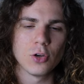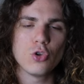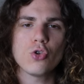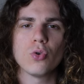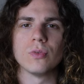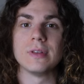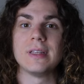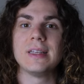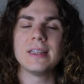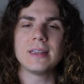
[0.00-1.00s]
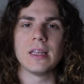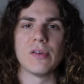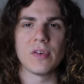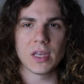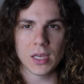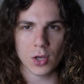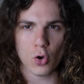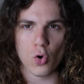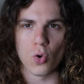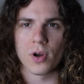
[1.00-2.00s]
non ti identifichi
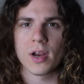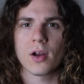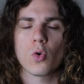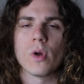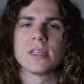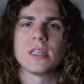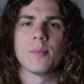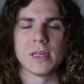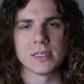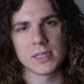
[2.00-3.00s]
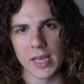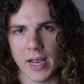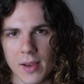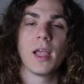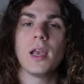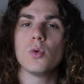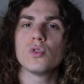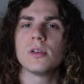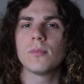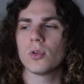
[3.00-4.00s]
con questi pensieri e li
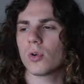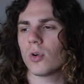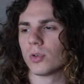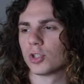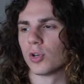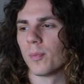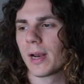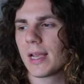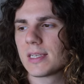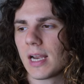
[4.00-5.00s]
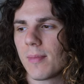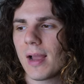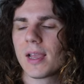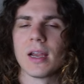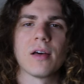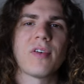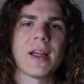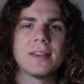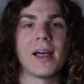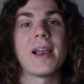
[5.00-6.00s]
usi in modo conscio perché se la macchina la
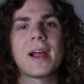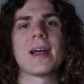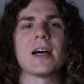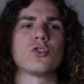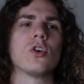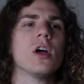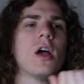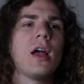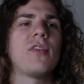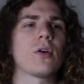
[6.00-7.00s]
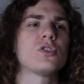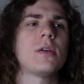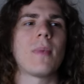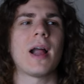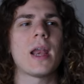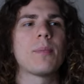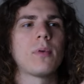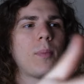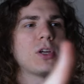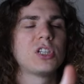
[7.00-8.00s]
fai andare a caso e fai così magari
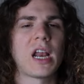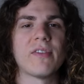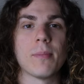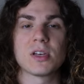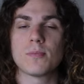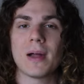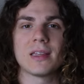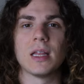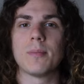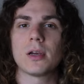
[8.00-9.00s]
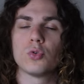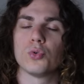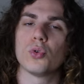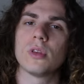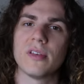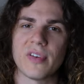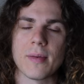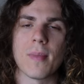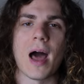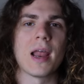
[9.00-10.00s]
prima o poi ci arrivi ma sbatti dappertutto ti
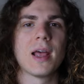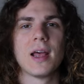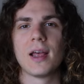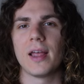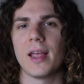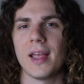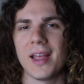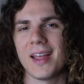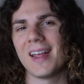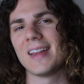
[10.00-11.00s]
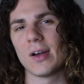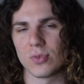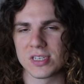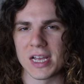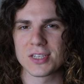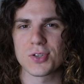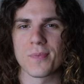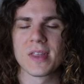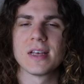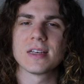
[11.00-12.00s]
fai male ed è un
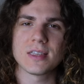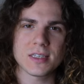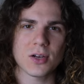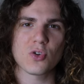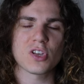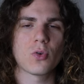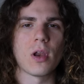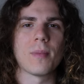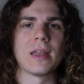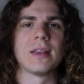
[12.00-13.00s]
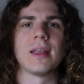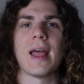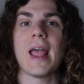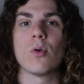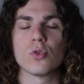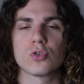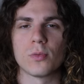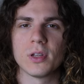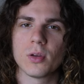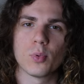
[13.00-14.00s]
disastro stessa cosa con la mente è uno
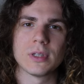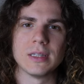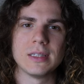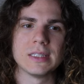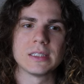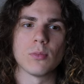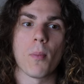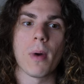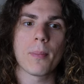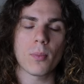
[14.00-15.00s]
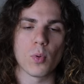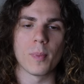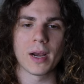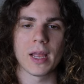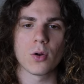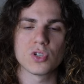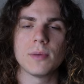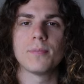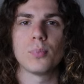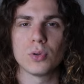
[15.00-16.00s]
strumento potentissimo ma proprio perché è
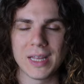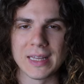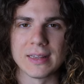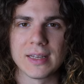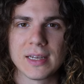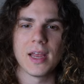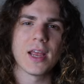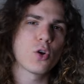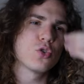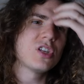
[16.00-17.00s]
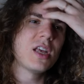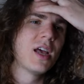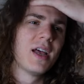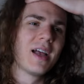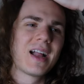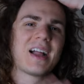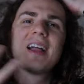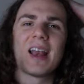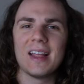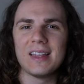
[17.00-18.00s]
così potente e così
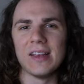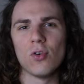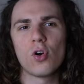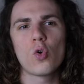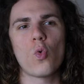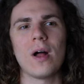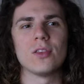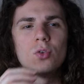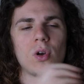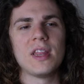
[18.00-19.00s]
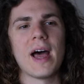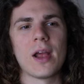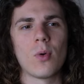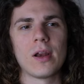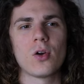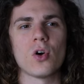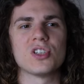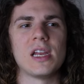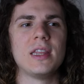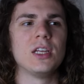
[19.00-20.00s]
creativo quando gli dai
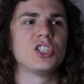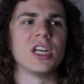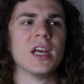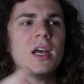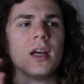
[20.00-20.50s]
qualcosa e gli dici